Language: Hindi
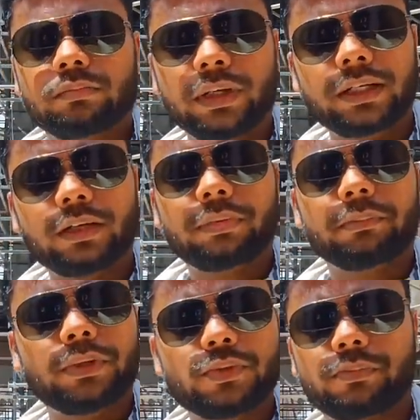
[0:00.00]
मंडप
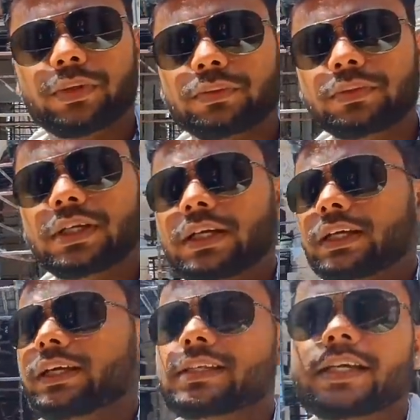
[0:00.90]
है मैं उसमें हूँ एक